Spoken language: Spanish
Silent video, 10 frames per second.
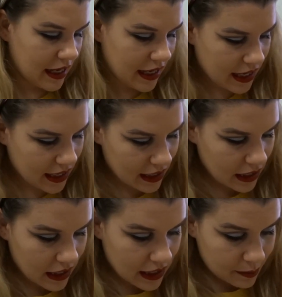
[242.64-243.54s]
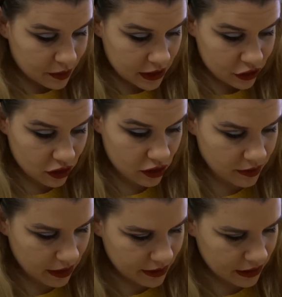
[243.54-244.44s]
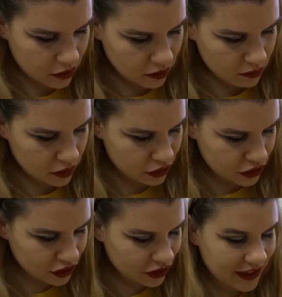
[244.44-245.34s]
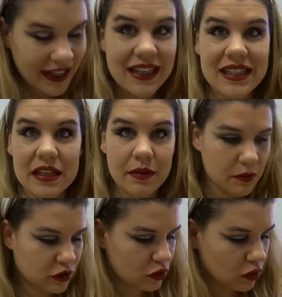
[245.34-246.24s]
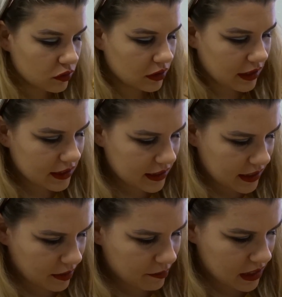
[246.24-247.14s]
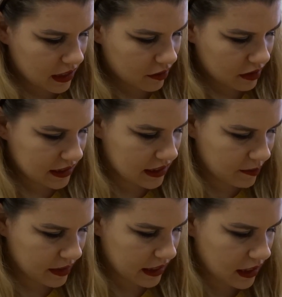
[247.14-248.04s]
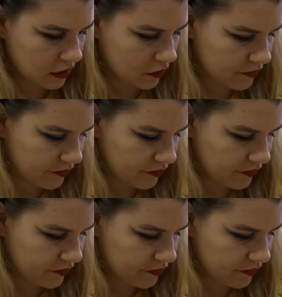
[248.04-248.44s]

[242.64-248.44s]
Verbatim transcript: Y pues eso que lo voy a abrir con vosotras y vemos juntas qué han metido en este paquetito.